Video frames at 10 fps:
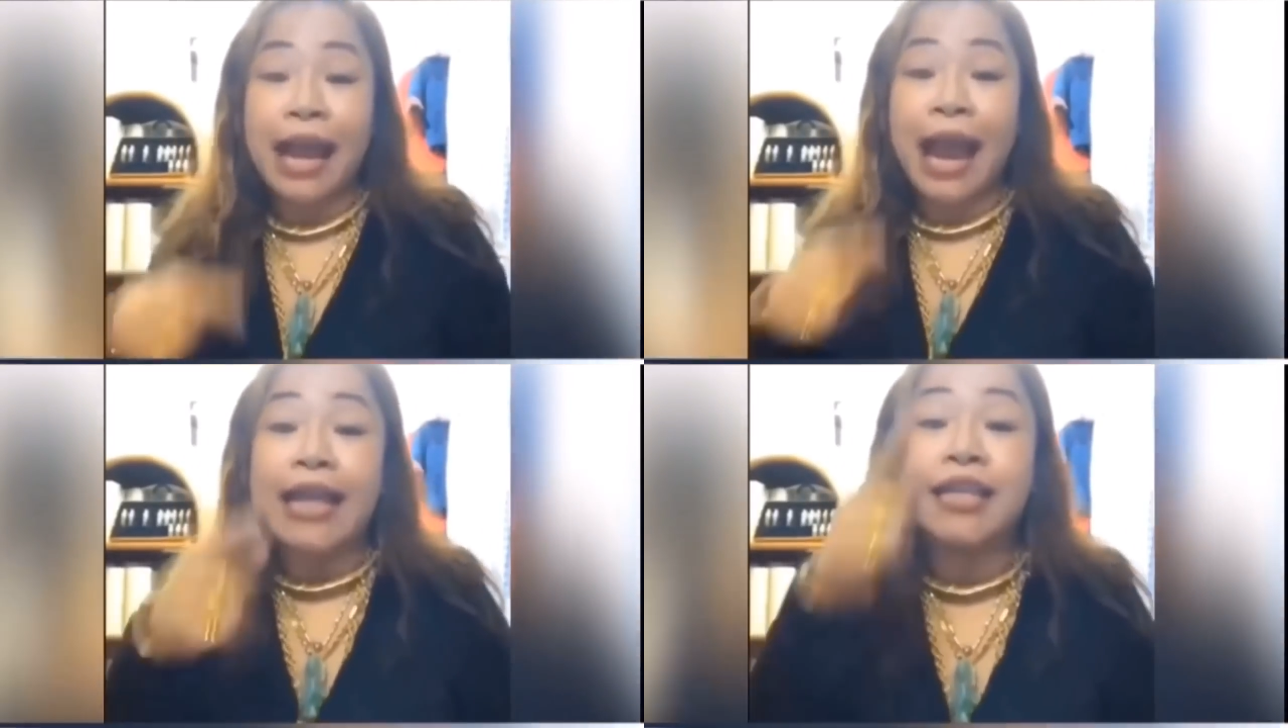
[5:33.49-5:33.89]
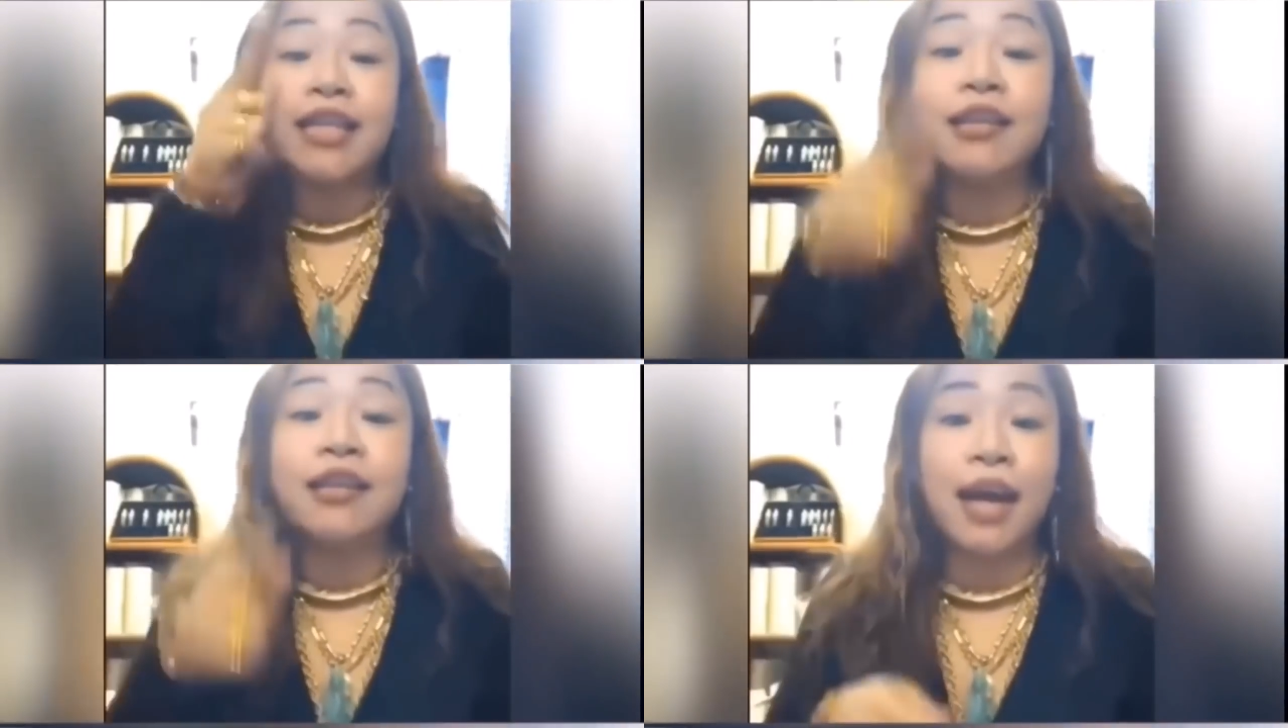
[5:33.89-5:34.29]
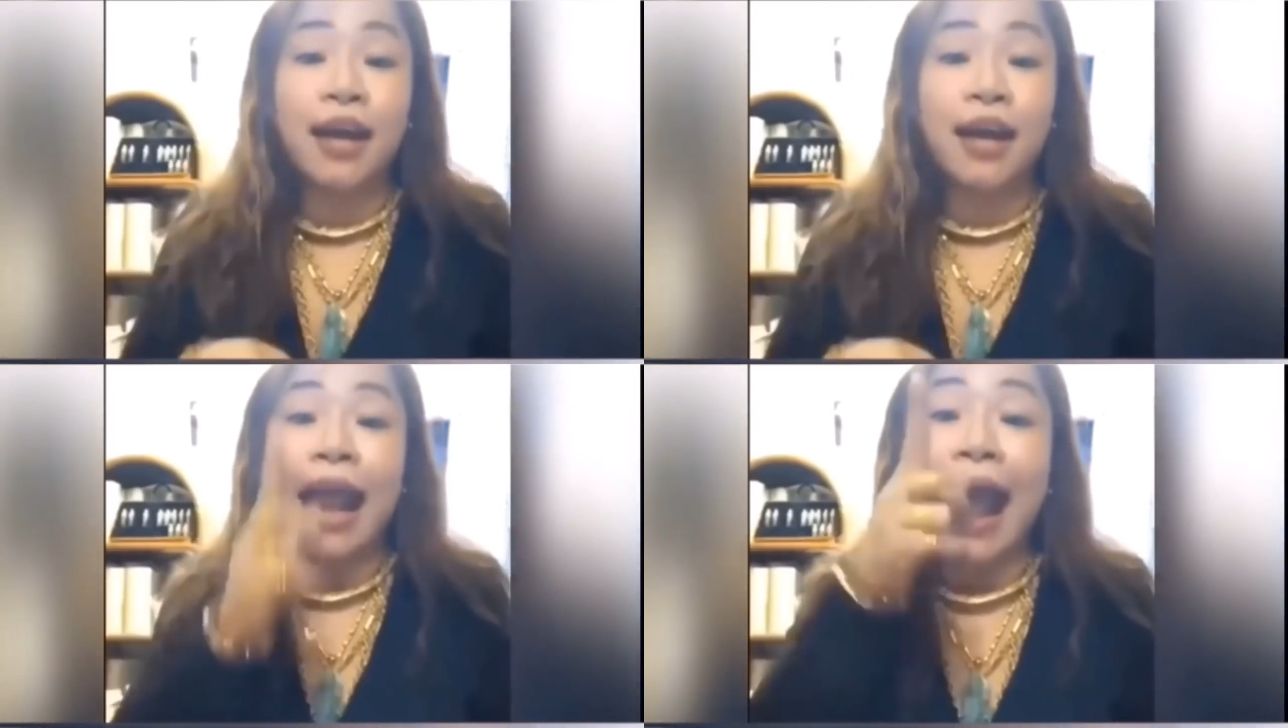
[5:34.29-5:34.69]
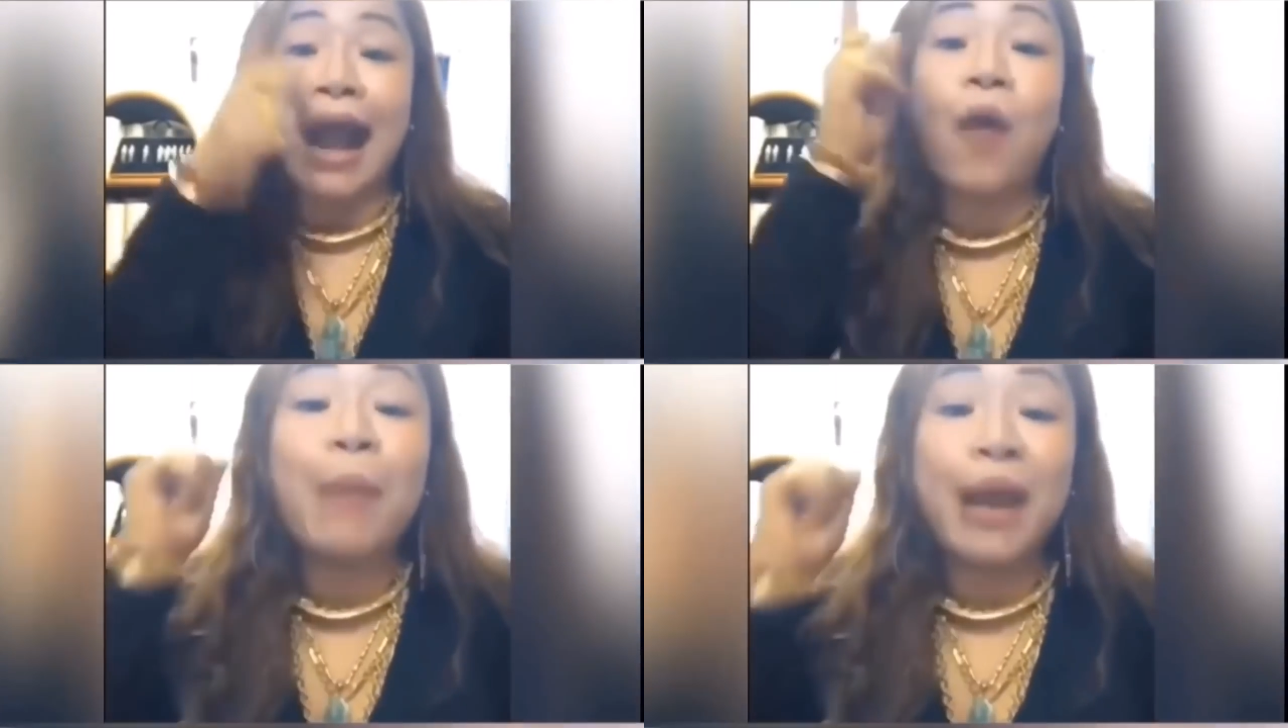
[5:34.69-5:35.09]
ngày xưa
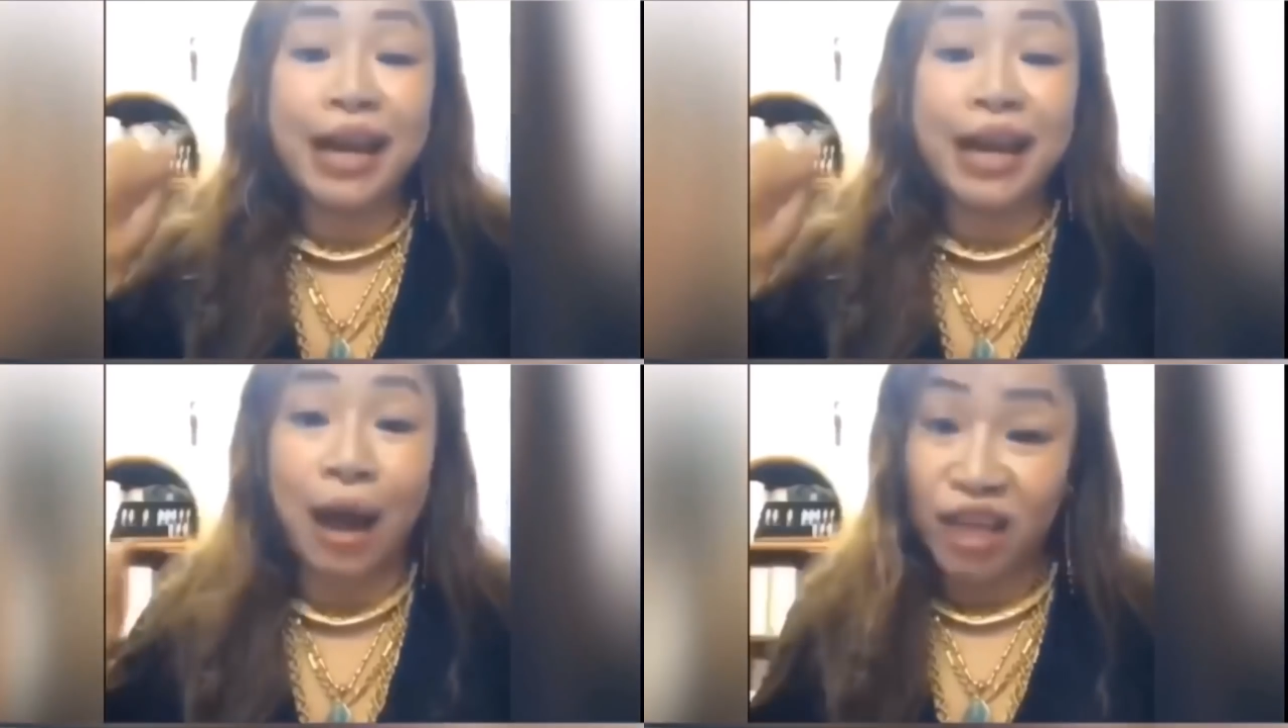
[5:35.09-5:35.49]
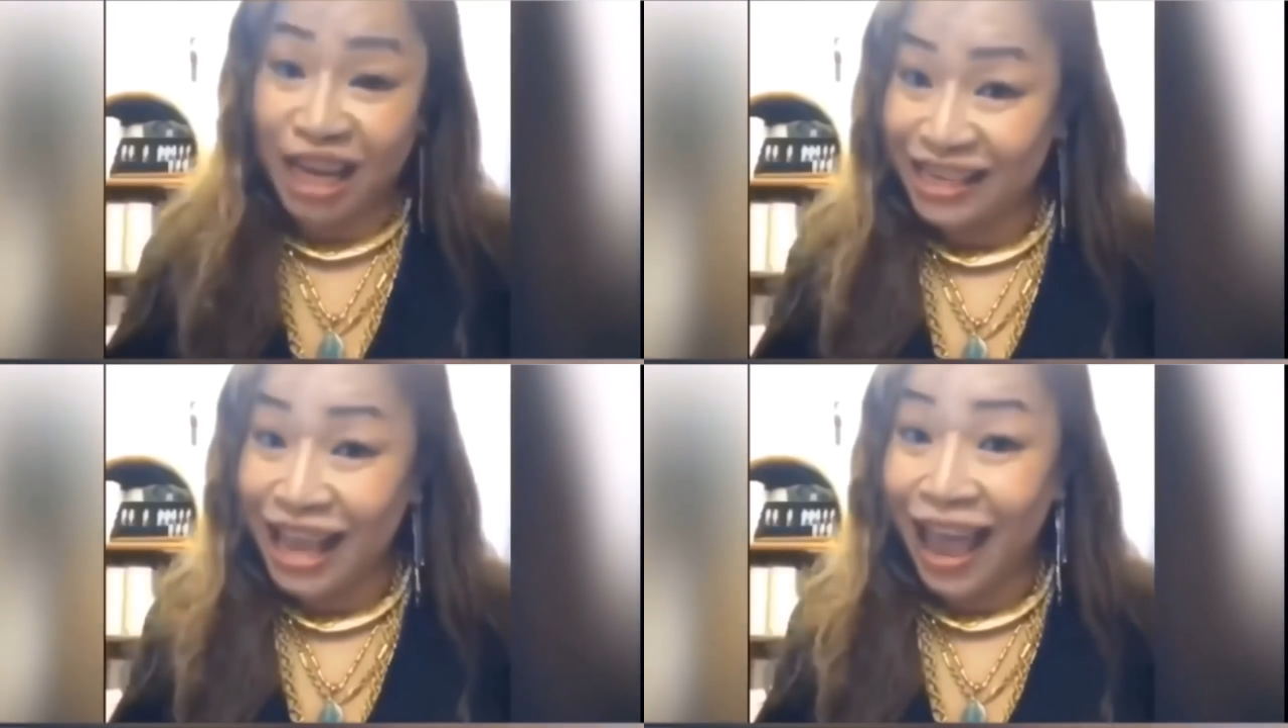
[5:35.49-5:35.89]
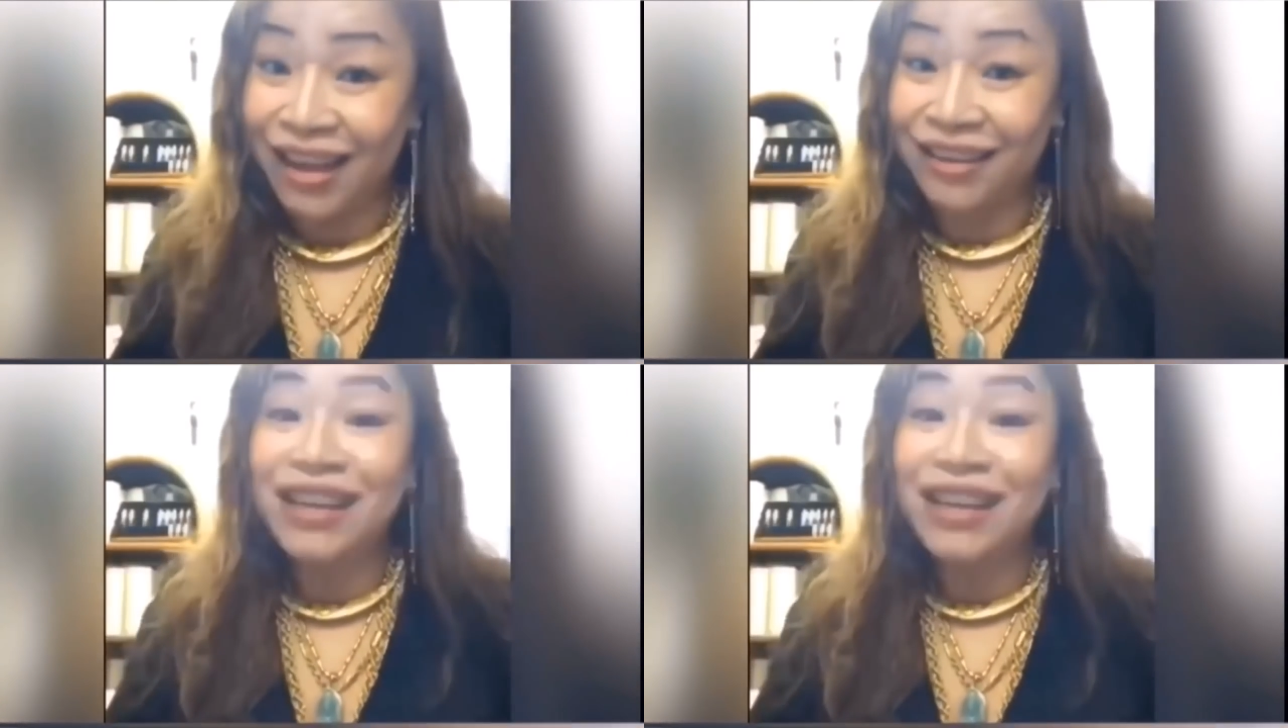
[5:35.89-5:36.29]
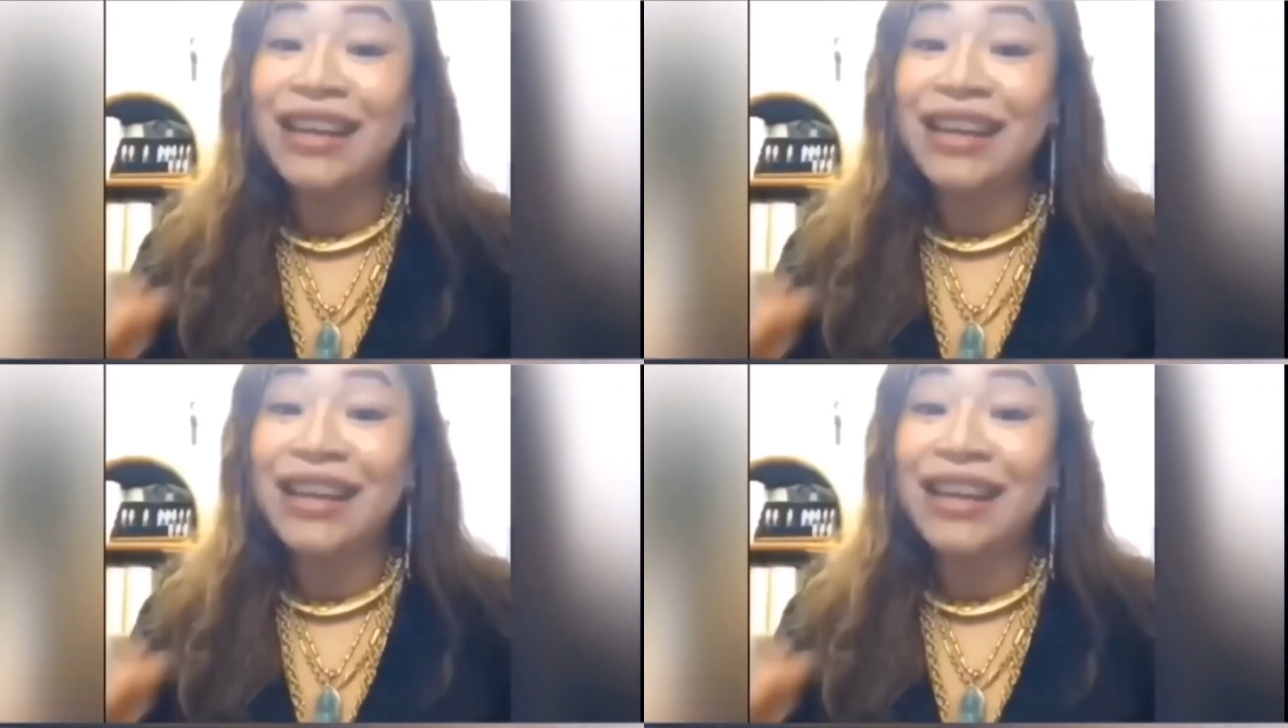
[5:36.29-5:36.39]
đàn ông miệng rộng thì sang